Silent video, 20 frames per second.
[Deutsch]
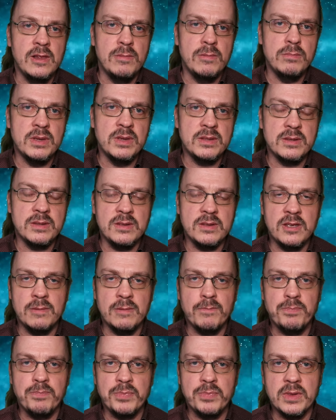mit
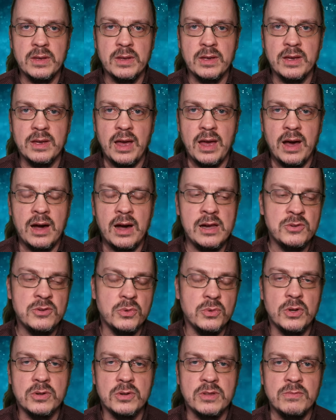dem äh, realen
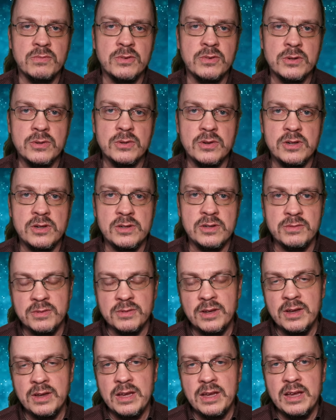oder auch dem
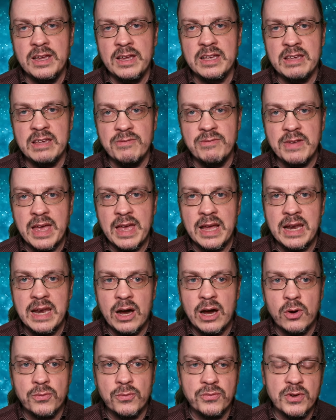virtuellen
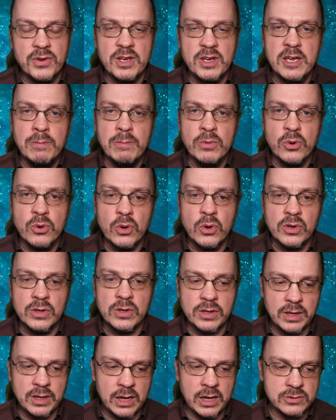Gewehrlauf im
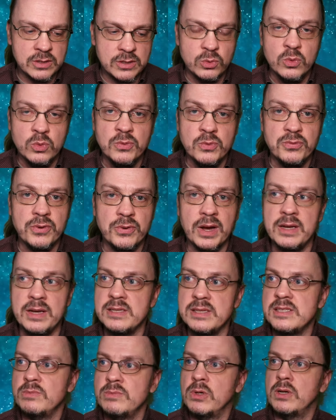Rücken. Ja? Also ein
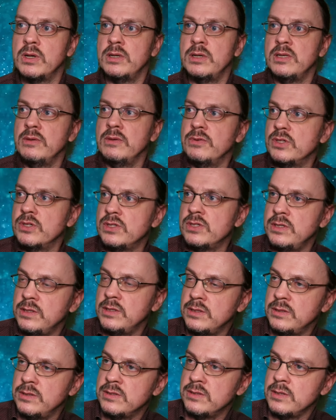unfreies
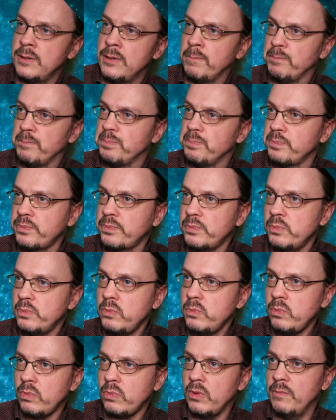Demokratieverständnis. Ja?
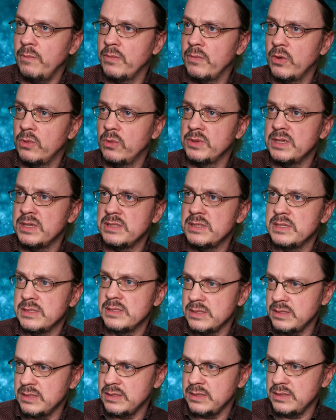Und das
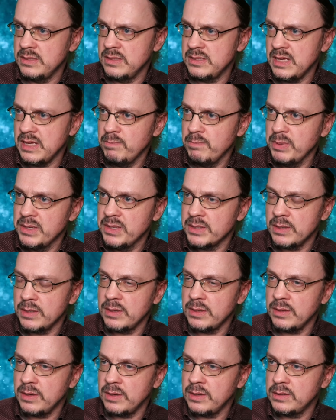ist äh, sehr
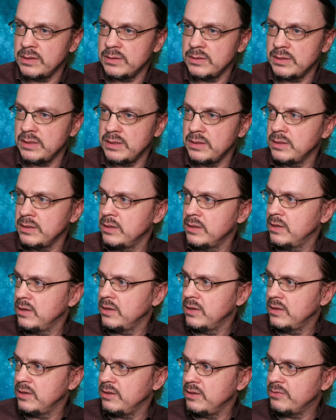bitter, ja, denn
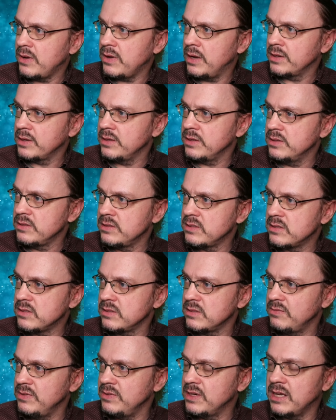die Frage
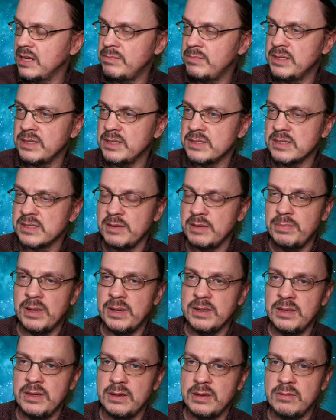ist, wie kann man das
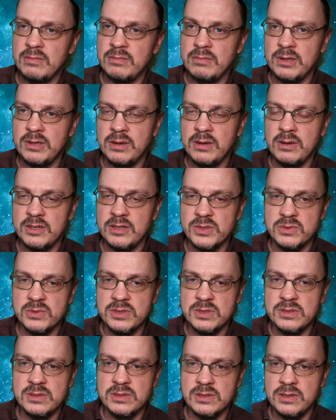reparieren? Ja? Also
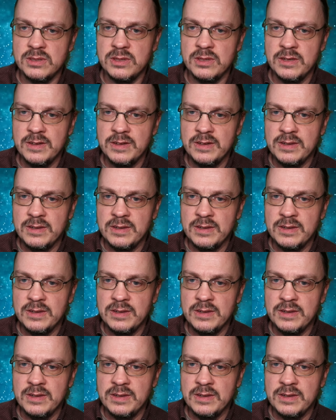das äh,